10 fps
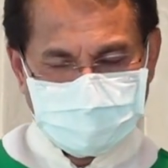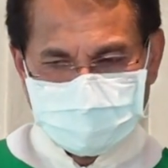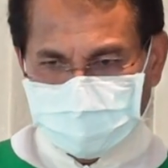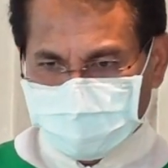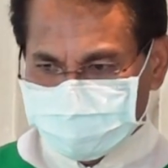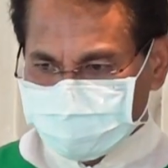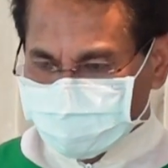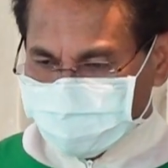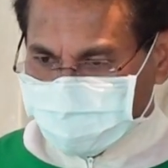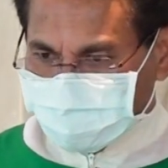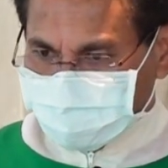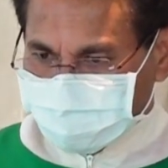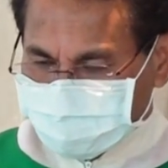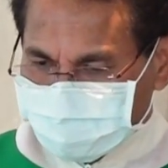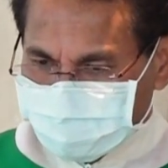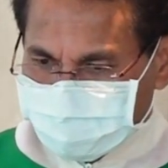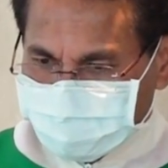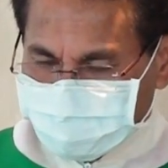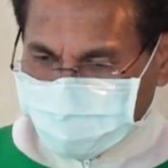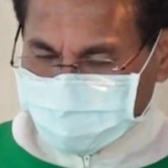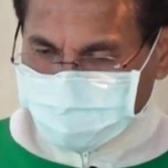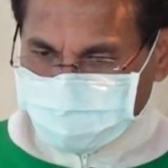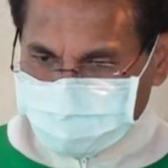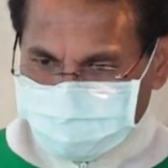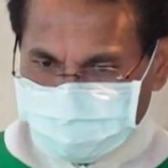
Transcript: 那除了瓦多、